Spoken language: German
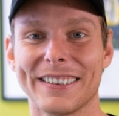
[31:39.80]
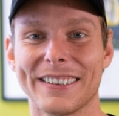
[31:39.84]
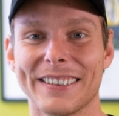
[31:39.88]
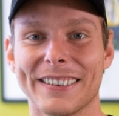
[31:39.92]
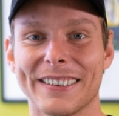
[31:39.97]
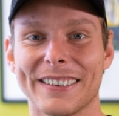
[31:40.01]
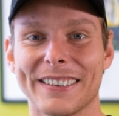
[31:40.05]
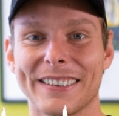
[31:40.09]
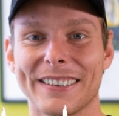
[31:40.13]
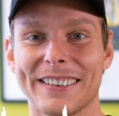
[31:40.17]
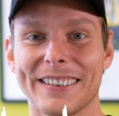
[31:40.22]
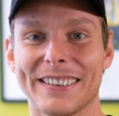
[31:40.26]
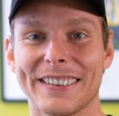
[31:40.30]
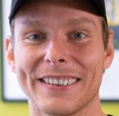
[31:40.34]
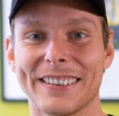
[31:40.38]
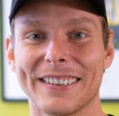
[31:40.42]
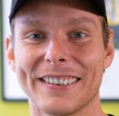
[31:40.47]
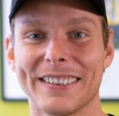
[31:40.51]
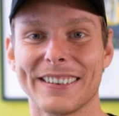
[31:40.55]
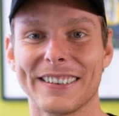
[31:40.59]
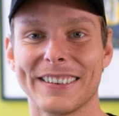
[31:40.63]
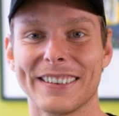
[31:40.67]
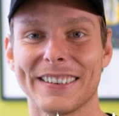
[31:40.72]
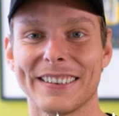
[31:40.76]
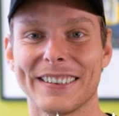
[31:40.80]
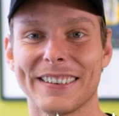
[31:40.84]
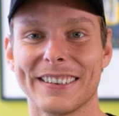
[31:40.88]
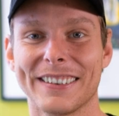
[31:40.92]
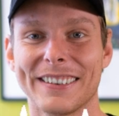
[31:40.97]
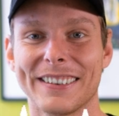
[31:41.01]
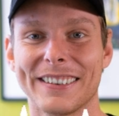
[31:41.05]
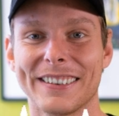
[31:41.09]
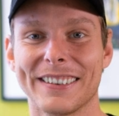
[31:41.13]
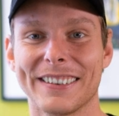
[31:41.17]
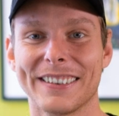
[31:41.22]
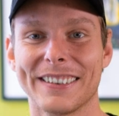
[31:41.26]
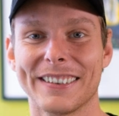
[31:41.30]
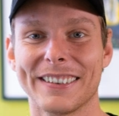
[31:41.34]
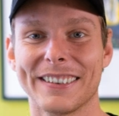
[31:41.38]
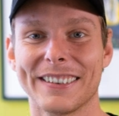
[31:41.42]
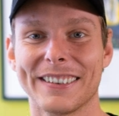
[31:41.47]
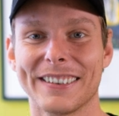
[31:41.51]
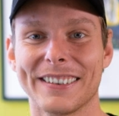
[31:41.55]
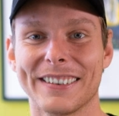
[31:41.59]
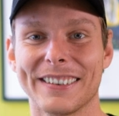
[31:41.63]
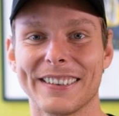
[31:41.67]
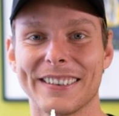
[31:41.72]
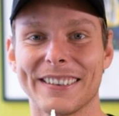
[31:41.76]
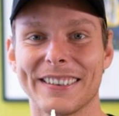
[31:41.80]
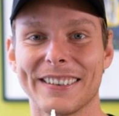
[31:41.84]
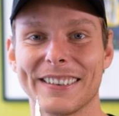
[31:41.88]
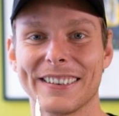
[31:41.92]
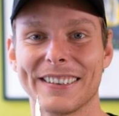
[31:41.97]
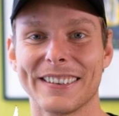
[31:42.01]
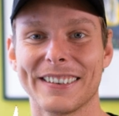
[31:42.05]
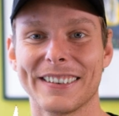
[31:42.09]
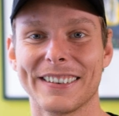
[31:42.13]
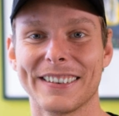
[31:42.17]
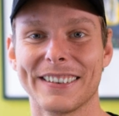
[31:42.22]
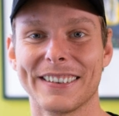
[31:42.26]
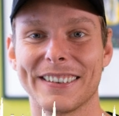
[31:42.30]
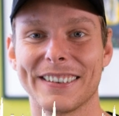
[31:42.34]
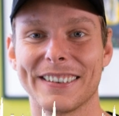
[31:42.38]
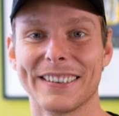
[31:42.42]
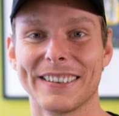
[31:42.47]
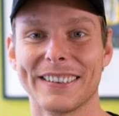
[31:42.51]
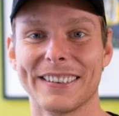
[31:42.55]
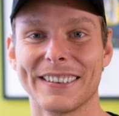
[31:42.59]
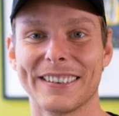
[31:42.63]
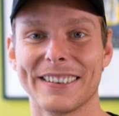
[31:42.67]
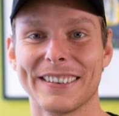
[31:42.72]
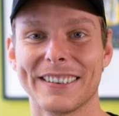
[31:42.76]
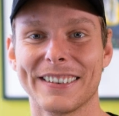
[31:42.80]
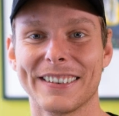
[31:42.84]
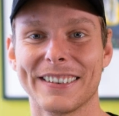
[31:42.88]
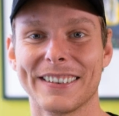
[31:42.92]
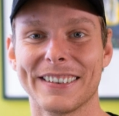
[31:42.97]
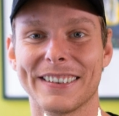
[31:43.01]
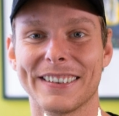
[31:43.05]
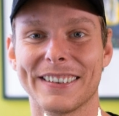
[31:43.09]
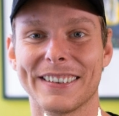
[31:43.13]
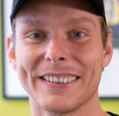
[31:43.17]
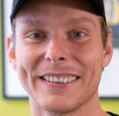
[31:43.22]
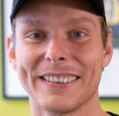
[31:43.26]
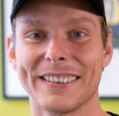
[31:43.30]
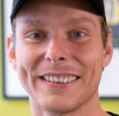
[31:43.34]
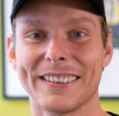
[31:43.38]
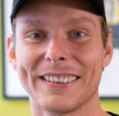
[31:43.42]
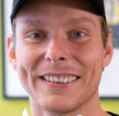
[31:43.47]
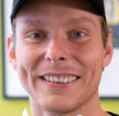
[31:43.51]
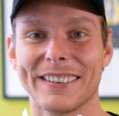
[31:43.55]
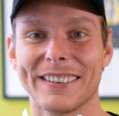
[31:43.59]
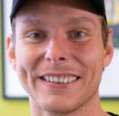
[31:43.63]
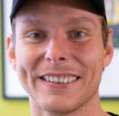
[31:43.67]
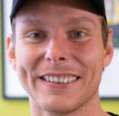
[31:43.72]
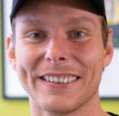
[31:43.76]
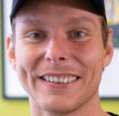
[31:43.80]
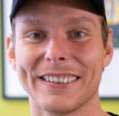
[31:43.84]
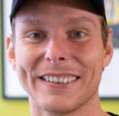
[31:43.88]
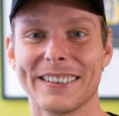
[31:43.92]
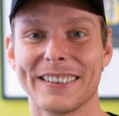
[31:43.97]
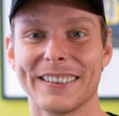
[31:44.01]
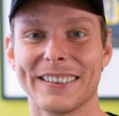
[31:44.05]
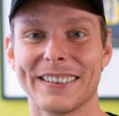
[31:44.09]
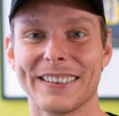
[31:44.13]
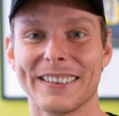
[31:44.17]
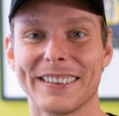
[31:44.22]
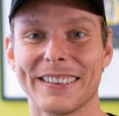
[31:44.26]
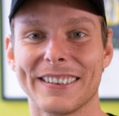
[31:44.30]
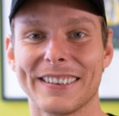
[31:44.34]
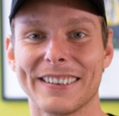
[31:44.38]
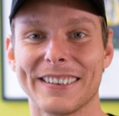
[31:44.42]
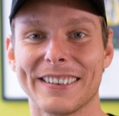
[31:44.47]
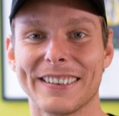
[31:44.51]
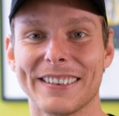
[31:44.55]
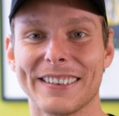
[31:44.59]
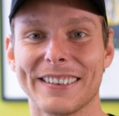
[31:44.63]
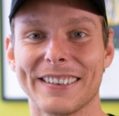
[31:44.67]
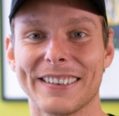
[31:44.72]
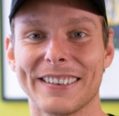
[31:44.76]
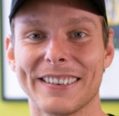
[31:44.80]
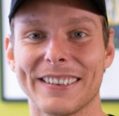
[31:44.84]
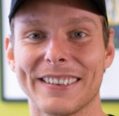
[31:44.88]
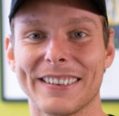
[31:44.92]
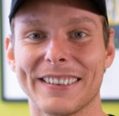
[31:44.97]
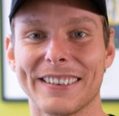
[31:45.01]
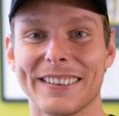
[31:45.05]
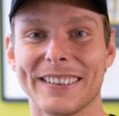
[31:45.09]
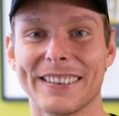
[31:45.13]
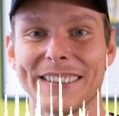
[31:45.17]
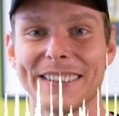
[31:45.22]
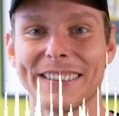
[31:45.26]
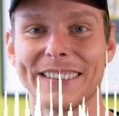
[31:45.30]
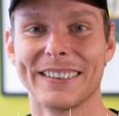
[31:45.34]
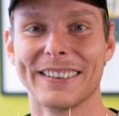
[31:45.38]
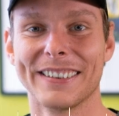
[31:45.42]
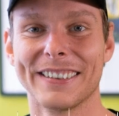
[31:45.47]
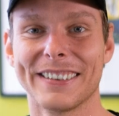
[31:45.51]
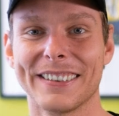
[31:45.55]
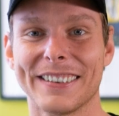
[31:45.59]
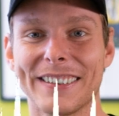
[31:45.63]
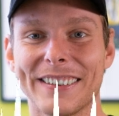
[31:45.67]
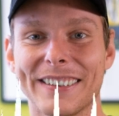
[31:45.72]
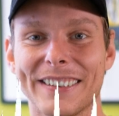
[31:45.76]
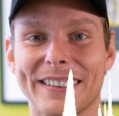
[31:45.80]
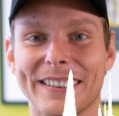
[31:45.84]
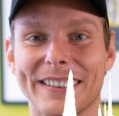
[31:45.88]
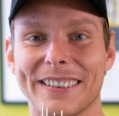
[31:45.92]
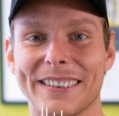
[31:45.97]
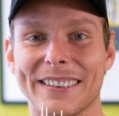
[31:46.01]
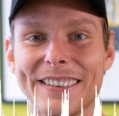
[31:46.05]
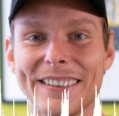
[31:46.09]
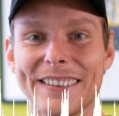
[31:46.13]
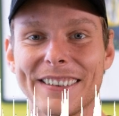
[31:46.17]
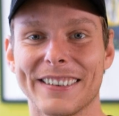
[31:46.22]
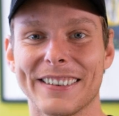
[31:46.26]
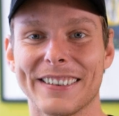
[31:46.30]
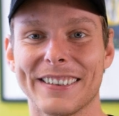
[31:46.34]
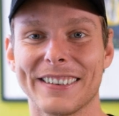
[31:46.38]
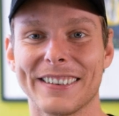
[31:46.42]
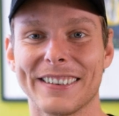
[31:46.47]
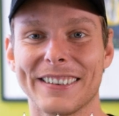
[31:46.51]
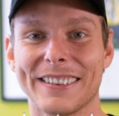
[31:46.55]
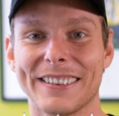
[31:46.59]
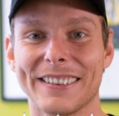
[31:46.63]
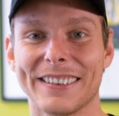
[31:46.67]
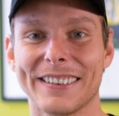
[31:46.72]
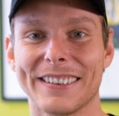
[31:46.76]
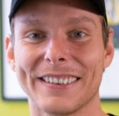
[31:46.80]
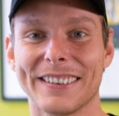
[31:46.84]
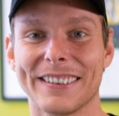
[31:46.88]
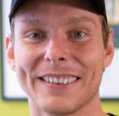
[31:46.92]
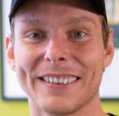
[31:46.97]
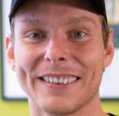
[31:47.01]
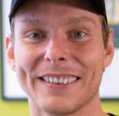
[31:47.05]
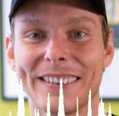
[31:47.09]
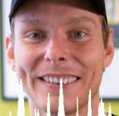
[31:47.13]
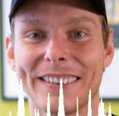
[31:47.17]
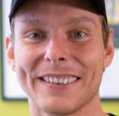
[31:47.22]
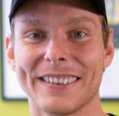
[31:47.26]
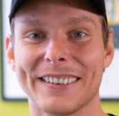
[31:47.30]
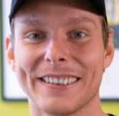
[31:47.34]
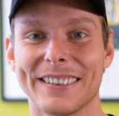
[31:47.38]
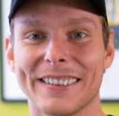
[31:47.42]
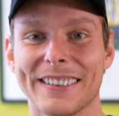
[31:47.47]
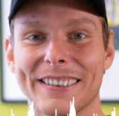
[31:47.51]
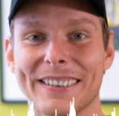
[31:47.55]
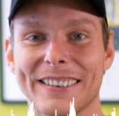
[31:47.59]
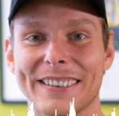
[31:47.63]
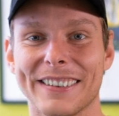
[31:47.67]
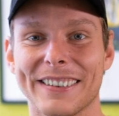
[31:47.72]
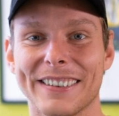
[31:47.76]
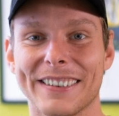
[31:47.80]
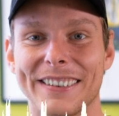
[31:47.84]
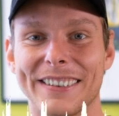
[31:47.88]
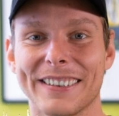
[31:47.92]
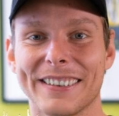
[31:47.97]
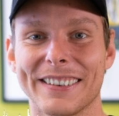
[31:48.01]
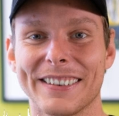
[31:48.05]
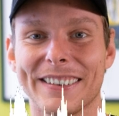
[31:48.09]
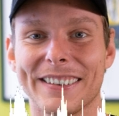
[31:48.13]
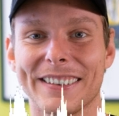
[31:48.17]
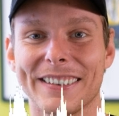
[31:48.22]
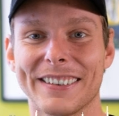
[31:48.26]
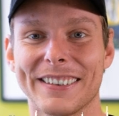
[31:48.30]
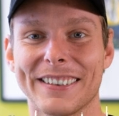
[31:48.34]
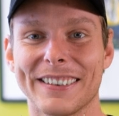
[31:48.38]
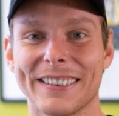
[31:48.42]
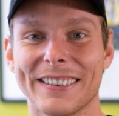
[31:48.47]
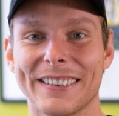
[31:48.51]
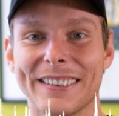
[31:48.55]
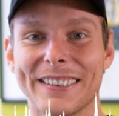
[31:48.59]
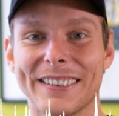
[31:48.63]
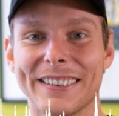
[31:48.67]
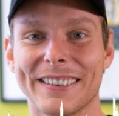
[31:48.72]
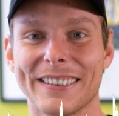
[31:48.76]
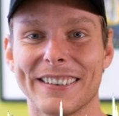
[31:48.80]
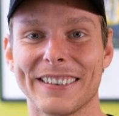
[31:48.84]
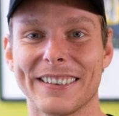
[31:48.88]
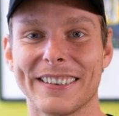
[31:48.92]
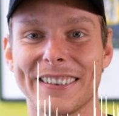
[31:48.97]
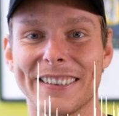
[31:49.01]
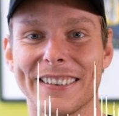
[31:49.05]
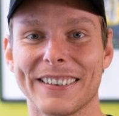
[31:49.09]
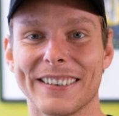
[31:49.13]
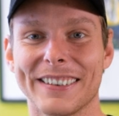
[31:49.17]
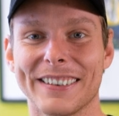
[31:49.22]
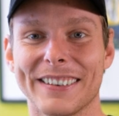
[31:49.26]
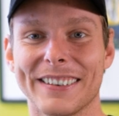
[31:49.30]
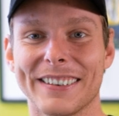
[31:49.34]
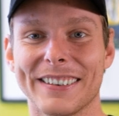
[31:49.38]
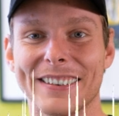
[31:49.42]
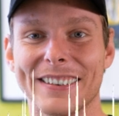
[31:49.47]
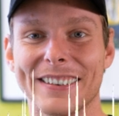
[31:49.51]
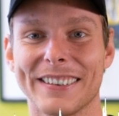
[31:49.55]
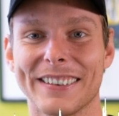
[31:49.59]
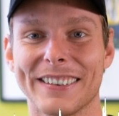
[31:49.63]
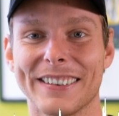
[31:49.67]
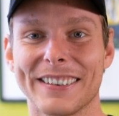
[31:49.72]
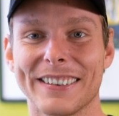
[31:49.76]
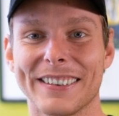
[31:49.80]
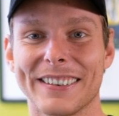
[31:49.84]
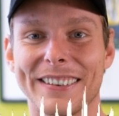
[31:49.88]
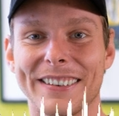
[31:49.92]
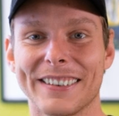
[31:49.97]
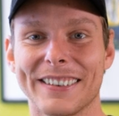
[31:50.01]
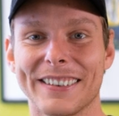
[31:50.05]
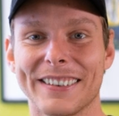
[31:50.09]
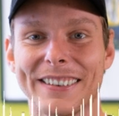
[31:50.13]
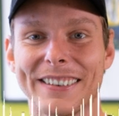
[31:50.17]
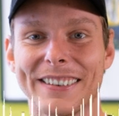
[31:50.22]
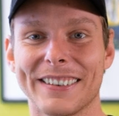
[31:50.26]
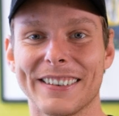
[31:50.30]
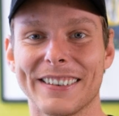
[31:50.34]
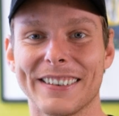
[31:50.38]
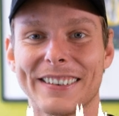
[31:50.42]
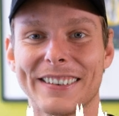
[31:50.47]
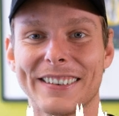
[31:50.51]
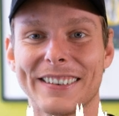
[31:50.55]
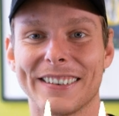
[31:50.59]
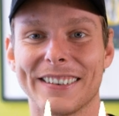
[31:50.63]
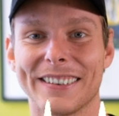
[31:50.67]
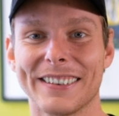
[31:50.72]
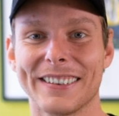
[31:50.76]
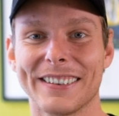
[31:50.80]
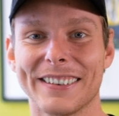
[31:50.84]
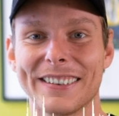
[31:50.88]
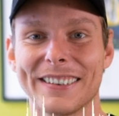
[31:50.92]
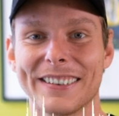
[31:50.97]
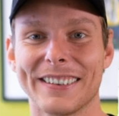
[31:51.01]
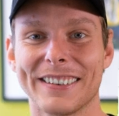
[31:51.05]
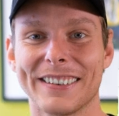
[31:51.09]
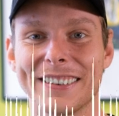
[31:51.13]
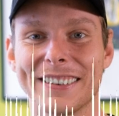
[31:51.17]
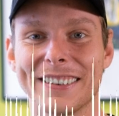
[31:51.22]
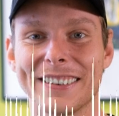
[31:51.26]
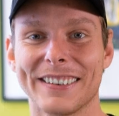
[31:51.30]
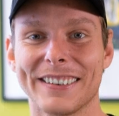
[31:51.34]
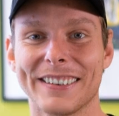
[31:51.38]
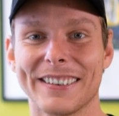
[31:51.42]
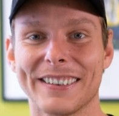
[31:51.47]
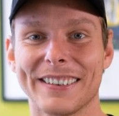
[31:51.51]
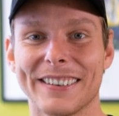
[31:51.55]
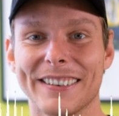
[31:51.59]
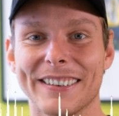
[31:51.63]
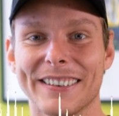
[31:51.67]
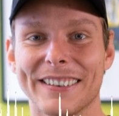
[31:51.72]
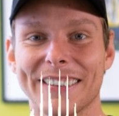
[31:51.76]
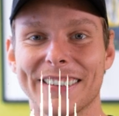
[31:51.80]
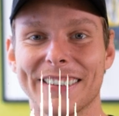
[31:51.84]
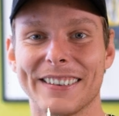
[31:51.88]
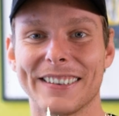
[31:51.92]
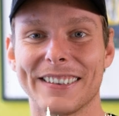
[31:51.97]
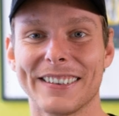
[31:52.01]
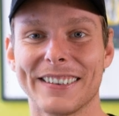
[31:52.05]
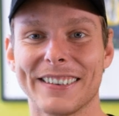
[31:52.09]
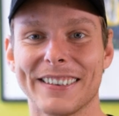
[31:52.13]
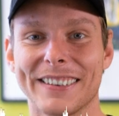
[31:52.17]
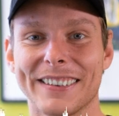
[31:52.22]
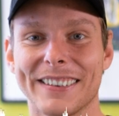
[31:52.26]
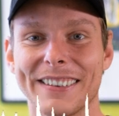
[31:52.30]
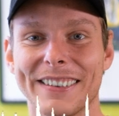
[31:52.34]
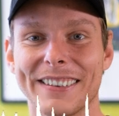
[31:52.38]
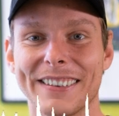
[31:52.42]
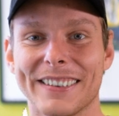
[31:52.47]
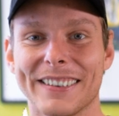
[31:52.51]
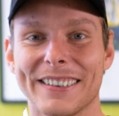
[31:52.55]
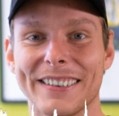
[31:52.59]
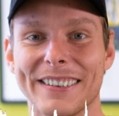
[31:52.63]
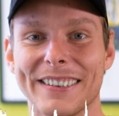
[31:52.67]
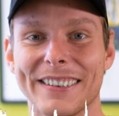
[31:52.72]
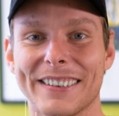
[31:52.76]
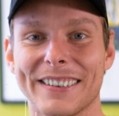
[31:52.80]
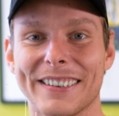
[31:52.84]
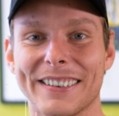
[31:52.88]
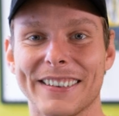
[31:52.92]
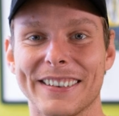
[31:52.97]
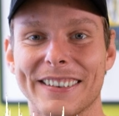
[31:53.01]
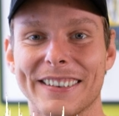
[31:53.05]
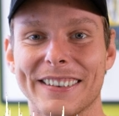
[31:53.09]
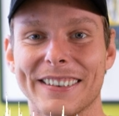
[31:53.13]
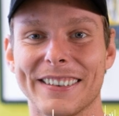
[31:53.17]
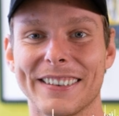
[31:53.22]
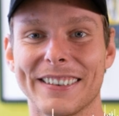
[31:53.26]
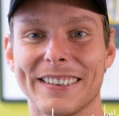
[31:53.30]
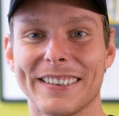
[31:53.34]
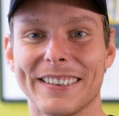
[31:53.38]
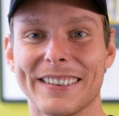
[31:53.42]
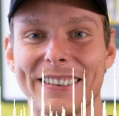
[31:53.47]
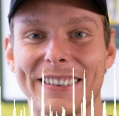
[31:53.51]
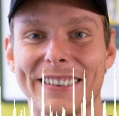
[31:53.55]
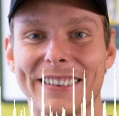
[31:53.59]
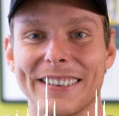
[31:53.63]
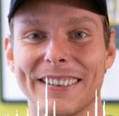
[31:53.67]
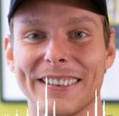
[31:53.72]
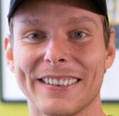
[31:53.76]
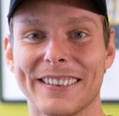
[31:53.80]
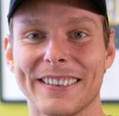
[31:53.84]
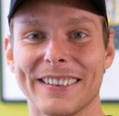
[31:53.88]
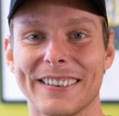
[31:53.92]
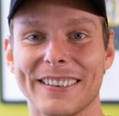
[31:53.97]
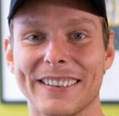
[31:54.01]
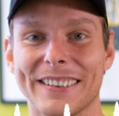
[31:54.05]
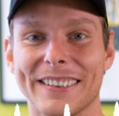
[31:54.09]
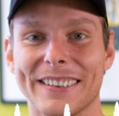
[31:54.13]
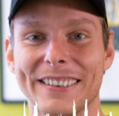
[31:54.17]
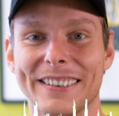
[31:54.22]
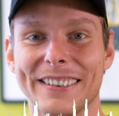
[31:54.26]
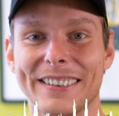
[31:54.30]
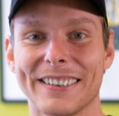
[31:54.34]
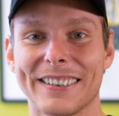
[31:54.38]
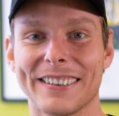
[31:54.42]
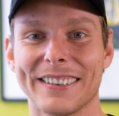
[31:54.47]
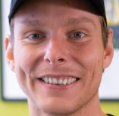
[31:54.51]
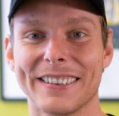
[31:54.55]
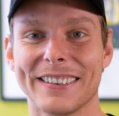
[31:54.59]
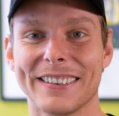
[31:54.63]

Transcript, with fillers: Und ja, insofern muss ich mir finanziell für die vier Jahre keine Sorgen machen. Du hast ja vorhin schon angesprochen, du hast mit Tennis angefangen, hast zwischendurch Basketball gespielt. Gerade wenn man bei Basketball auf die Summen guckt, die Dennis Schröder da verhandelt,